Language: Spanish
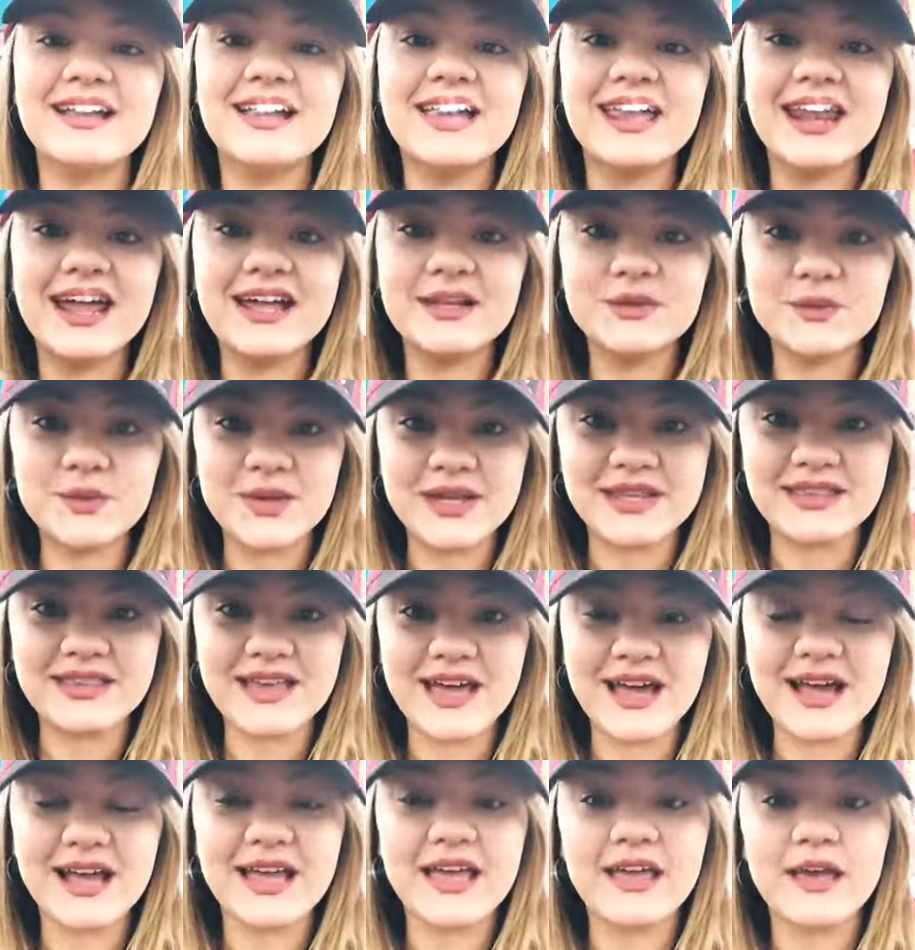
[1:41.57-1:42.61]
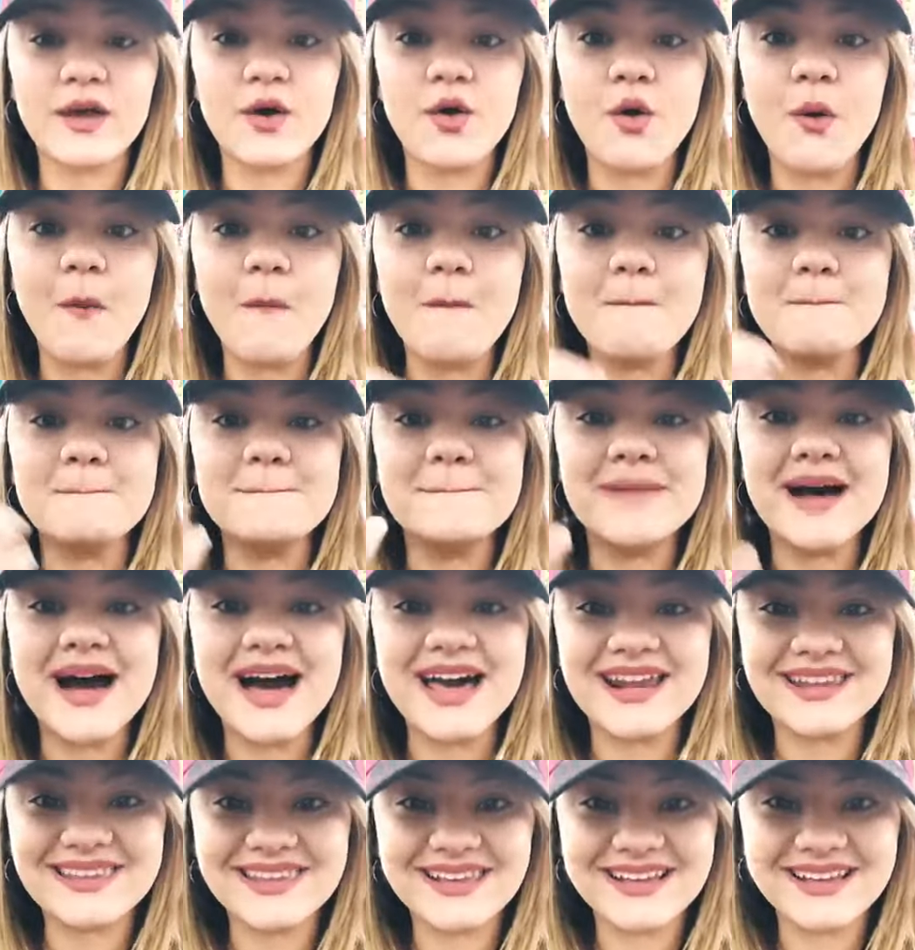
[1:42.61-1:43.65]
gratuita, que
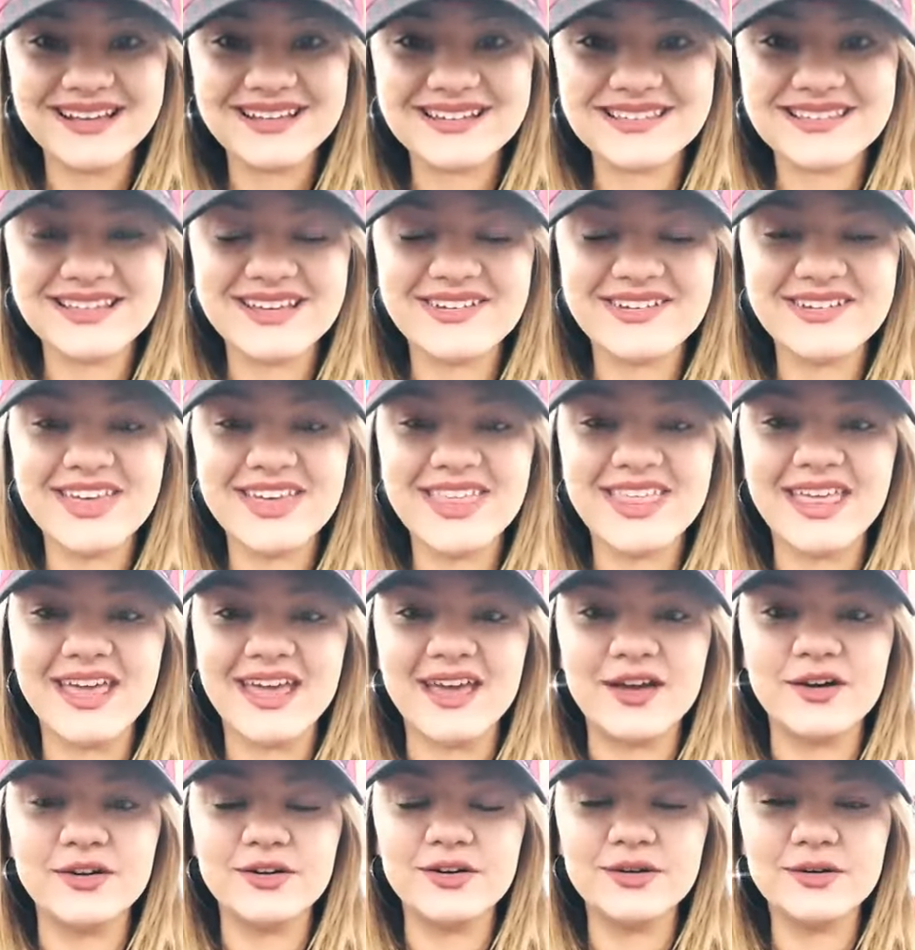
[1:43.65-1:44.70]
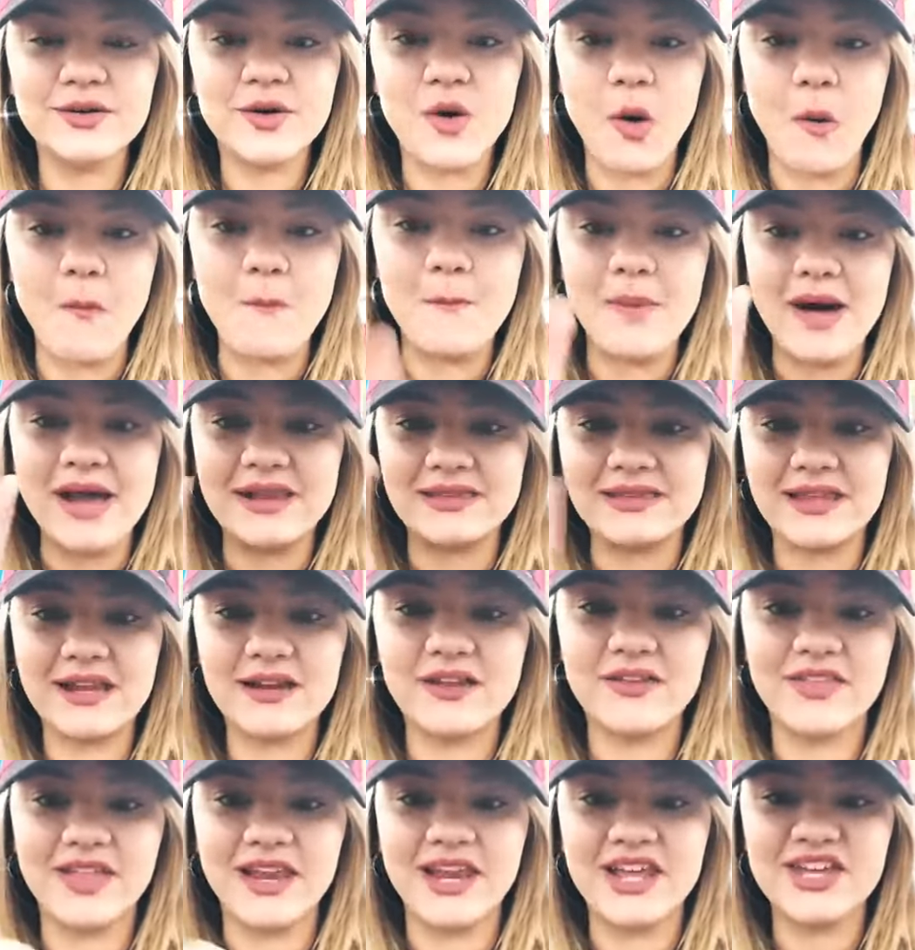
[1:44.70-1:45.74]
compartan este video,
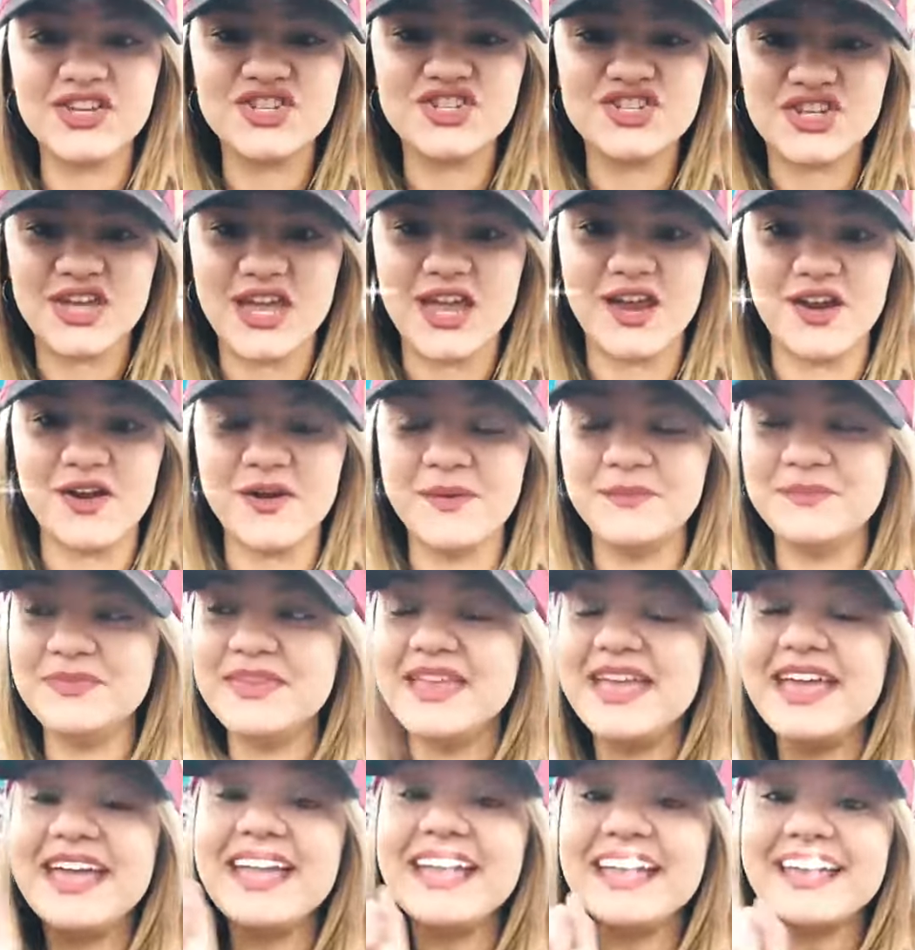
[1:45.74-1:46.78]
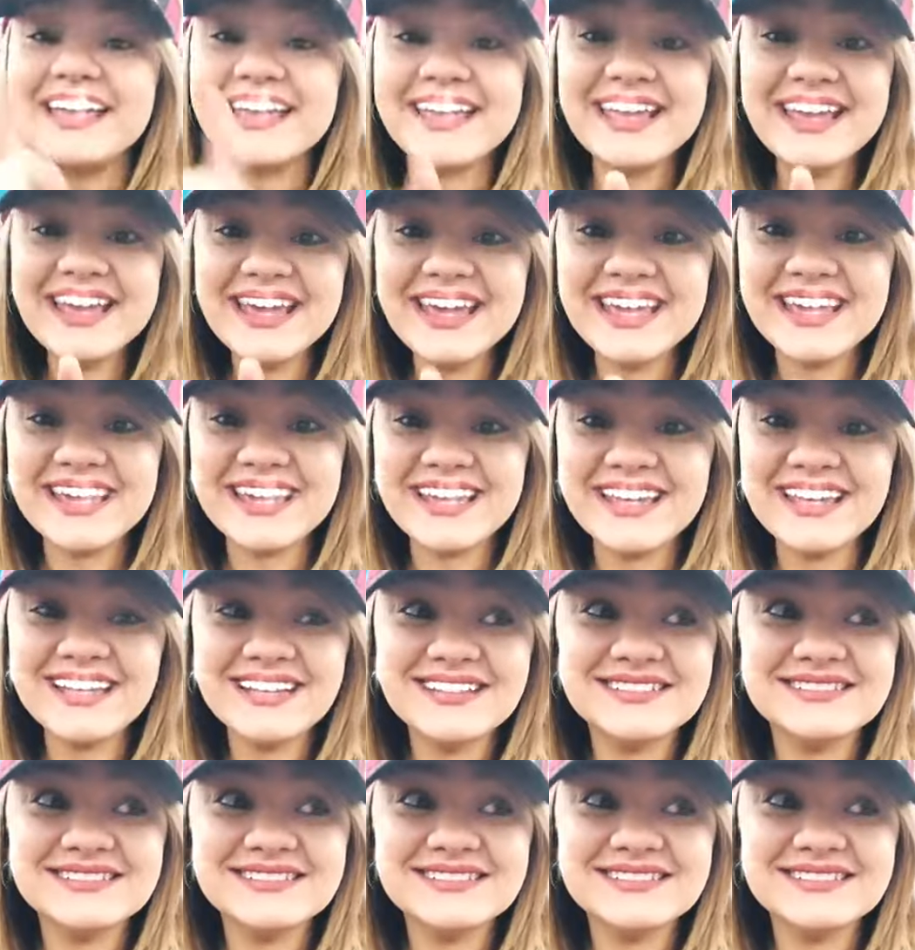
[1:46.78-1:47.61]
compartanlo, denle share y